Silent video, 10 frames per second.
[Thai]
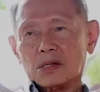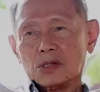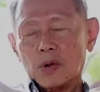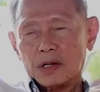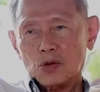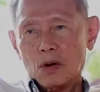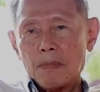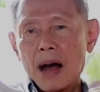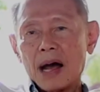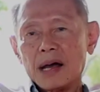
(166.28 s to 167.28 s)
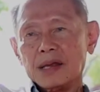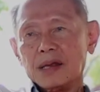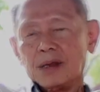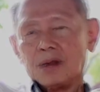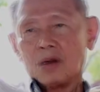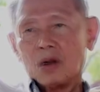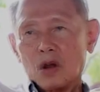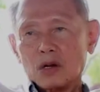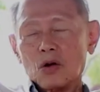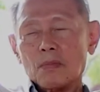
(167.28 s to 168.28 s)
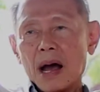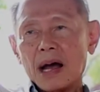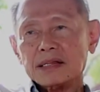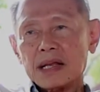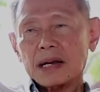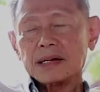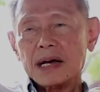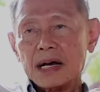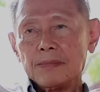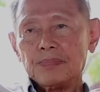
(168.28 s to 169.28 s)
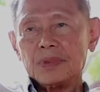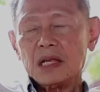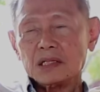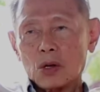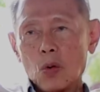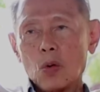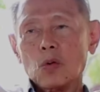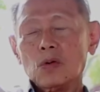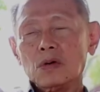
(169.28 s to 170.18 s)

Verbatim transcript: ส่วนช่วงบ่ายก็ลดลงมาจากเดิมที่สูง